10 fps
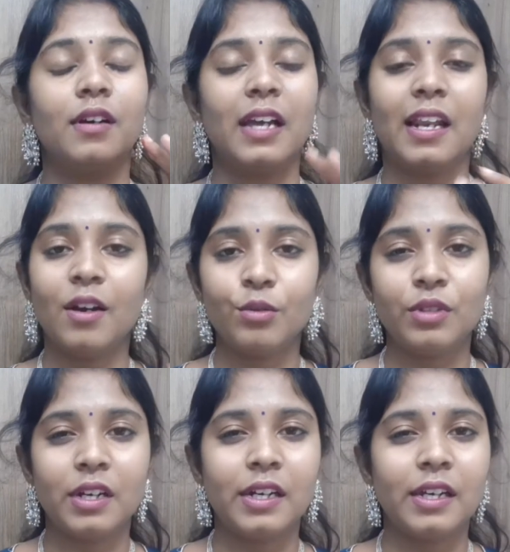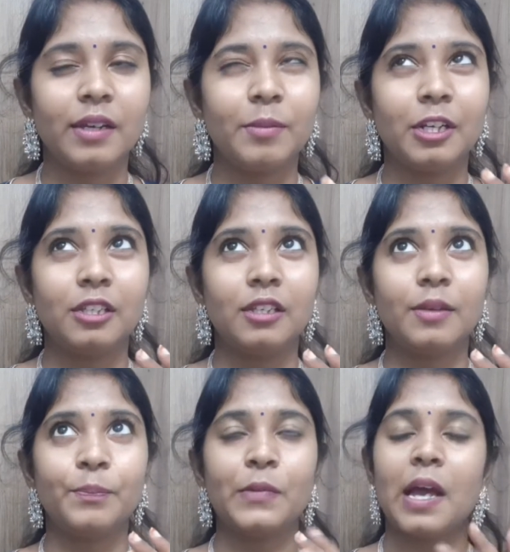ఎలా ఉందంటే మనకి
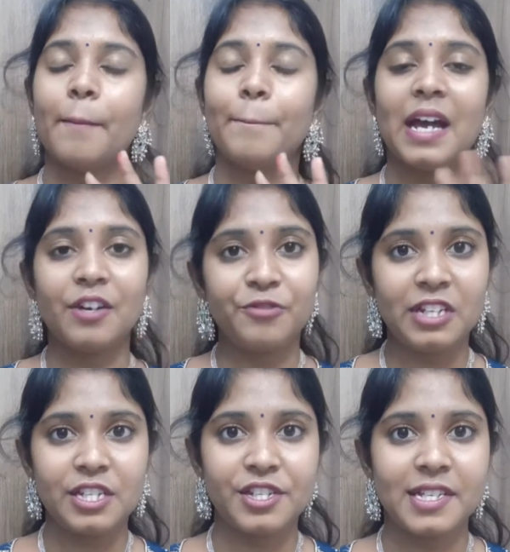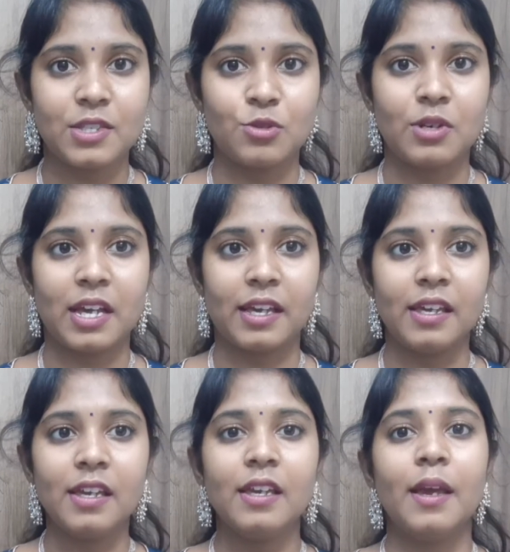మ్యాట్ ఫినిషే ఇస్తున్నాయి